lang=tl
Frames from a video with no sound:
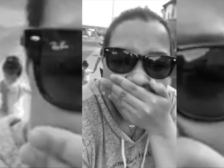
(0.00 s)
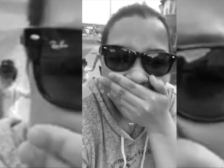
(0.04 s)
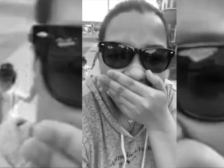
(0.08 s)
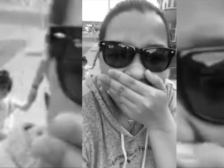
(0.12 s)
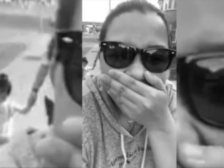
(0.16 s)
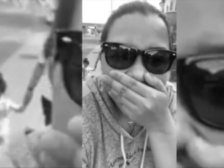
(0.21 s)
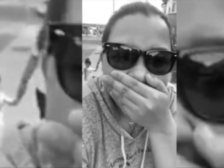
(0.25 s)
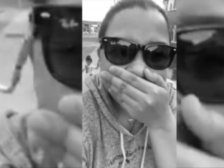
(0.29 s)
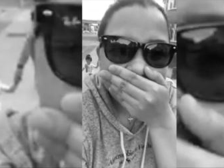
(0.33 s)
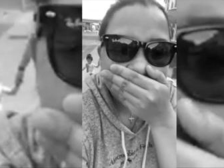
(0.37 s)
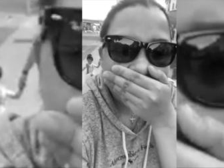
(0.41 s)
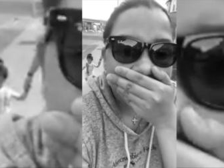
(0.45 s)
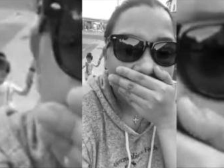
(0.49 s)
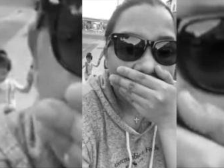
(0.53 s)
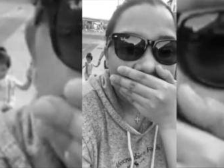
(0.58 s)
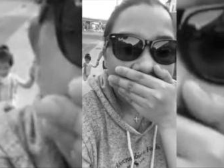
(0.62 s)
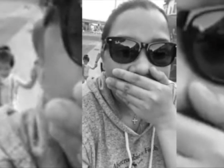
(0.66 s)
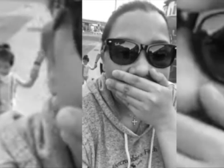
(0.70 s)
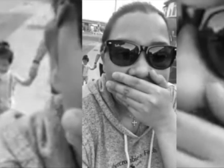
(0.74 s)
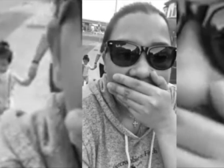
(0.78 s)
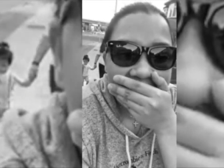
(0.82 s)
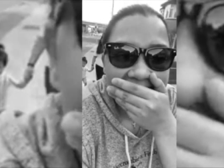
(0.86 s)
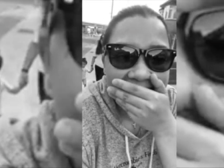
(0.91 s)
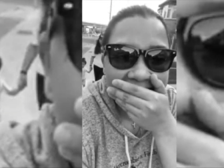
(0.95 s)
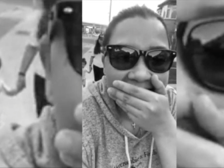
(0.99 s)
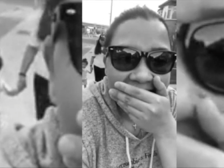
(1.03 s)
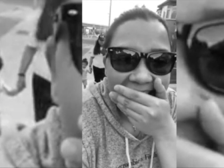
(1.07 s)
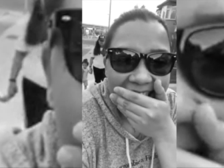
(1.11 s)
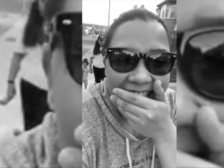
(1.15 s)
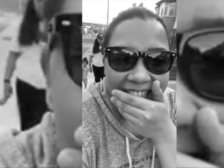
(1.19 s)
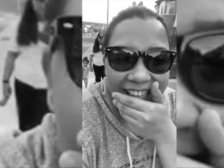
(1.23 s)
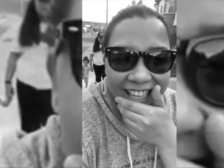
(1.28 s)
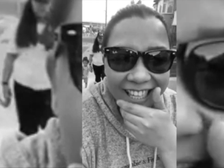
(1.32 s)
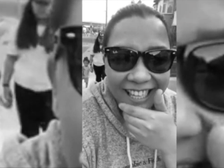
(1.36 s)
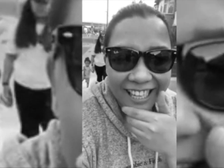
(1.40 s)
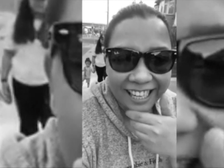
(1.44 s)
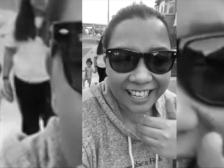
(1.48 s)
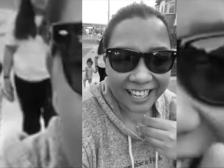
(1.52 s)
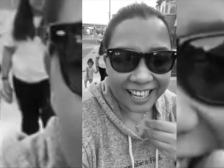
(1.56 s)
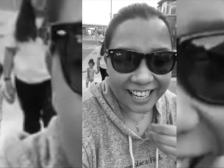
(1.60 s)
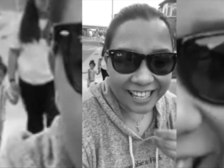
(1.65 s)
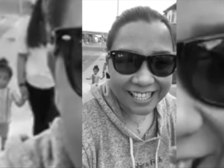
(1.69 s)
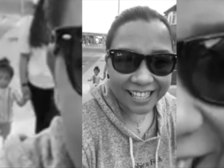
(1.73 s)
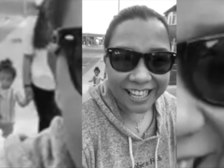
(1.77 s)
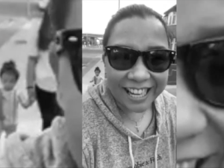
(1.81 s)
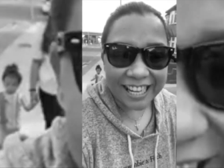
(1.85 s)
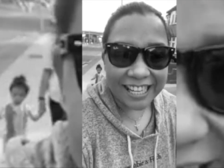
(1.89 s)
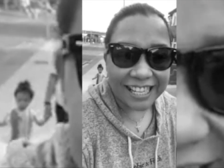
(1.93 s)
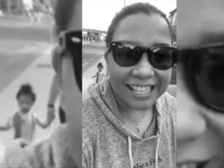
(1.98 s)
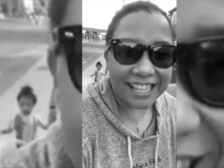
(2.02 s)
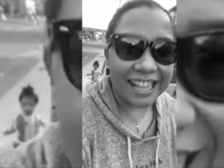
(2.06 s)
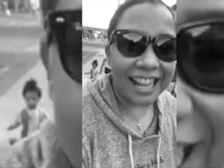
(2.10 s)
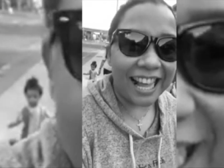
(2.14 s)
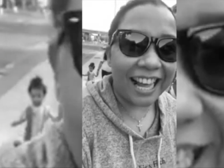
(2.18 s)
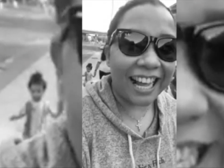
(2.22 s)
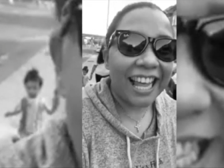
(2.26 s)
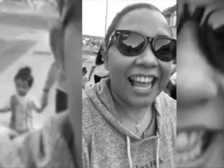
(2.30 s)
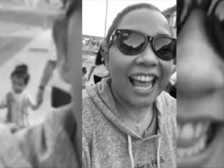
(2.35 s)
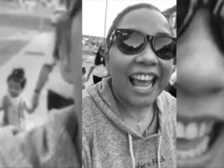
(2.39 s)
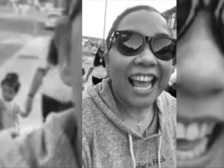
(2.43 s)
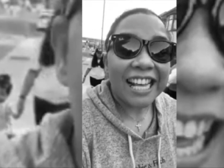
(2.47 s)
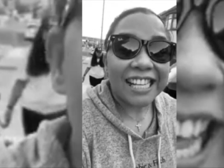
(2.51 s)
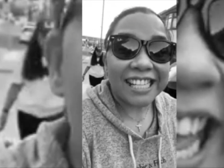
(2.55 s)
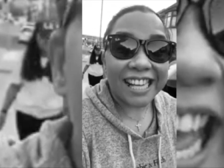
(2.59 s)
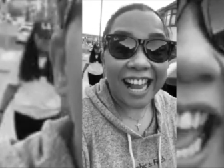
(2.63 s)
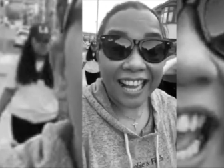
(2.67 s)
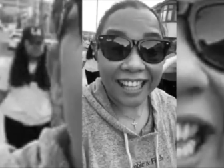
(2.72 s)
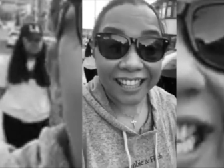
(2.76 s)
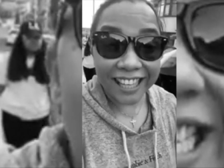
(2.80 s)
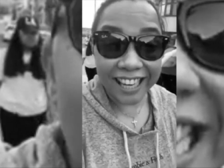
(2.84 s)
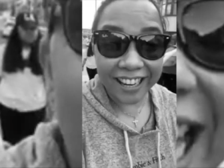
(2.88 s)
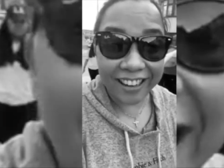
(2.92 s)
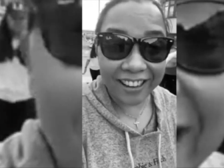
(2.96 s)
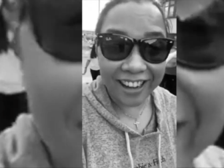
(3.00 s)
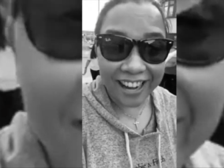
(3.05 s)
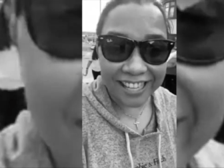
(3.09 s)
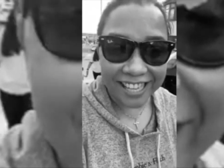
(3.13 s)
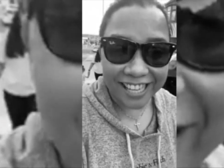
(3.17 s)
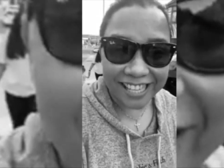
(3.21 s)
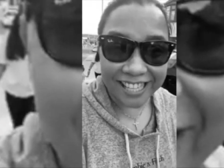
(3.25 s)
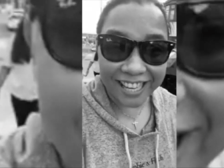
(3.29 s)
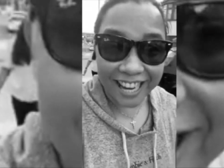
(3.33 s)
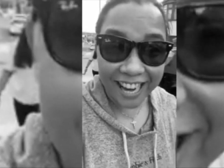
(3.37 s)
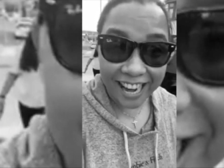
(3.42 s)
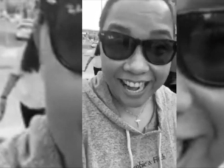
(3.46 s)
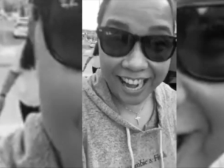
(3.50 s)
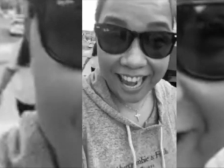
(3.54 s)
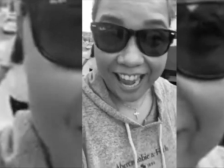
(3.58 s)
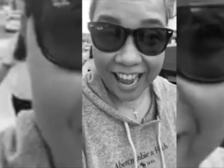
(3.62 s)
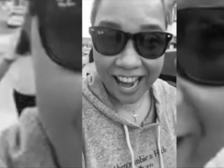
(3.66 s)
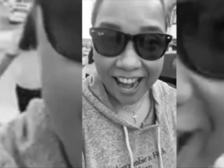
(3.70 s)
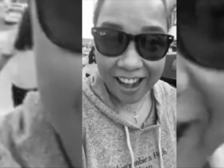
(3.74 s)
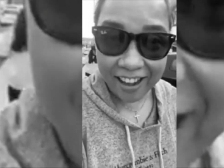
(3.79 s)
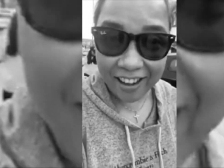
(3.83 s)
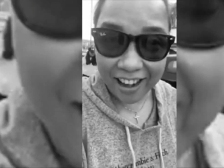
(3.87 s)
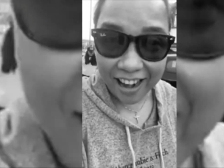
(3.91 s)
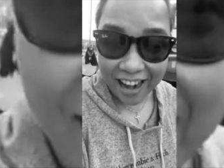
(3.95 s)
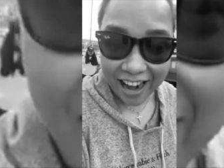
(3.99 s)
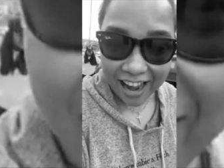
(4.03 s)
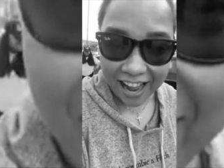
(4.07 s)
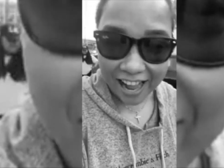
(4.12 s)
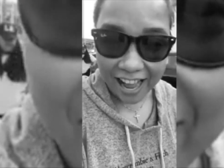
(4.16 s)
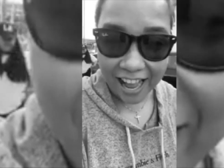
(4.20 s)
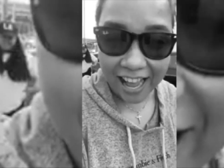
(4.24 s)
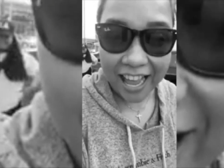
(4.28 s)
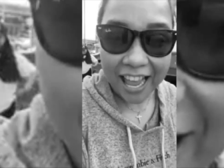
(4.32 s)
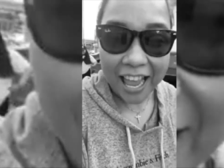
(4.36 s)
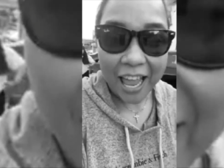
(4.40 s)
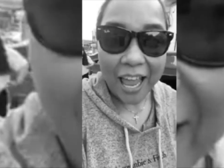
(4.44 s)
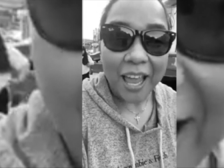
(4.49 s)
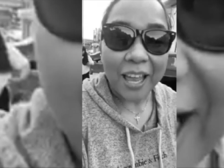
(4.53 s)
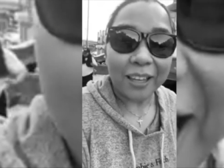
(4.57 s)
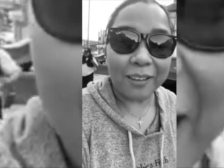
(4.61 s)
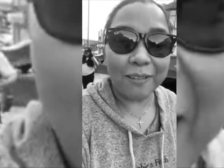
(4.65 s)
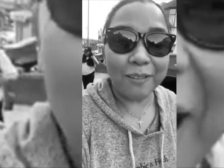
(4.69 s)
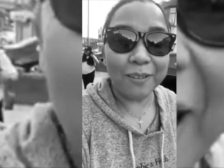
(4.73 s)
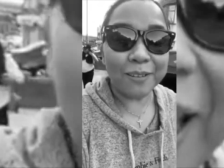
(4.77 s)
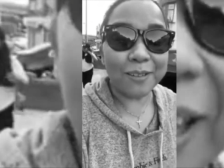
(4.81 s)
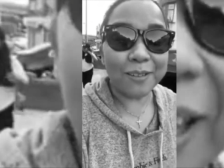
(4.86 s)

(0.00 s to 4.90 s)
Oh, hindi, nagasgas lang. Sa ating Grace Escalera, Tung